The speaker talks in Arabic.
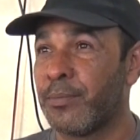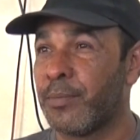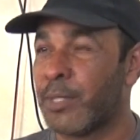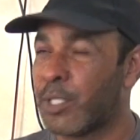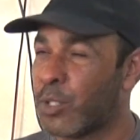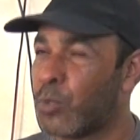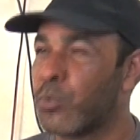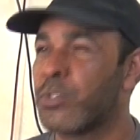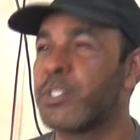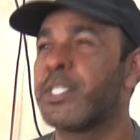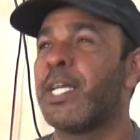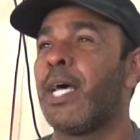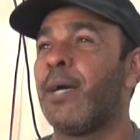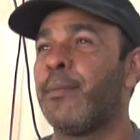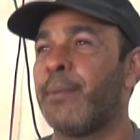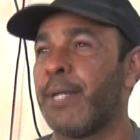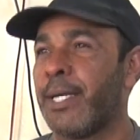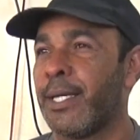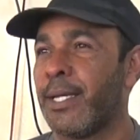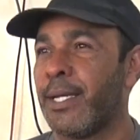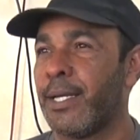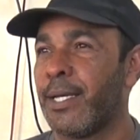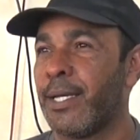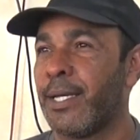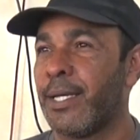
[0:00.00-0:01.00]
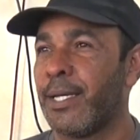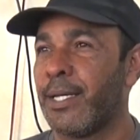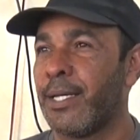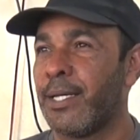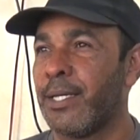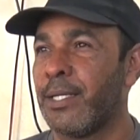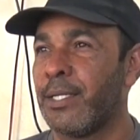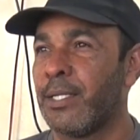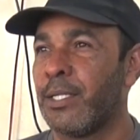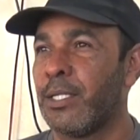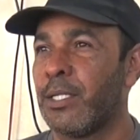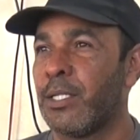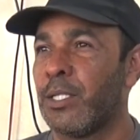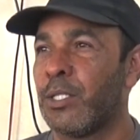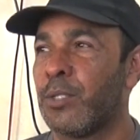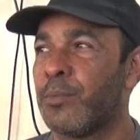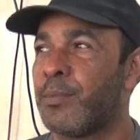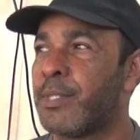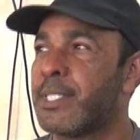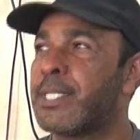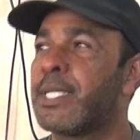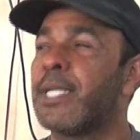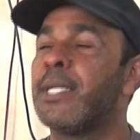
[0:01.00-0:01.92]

بتكون صعبه تكون صعبه بس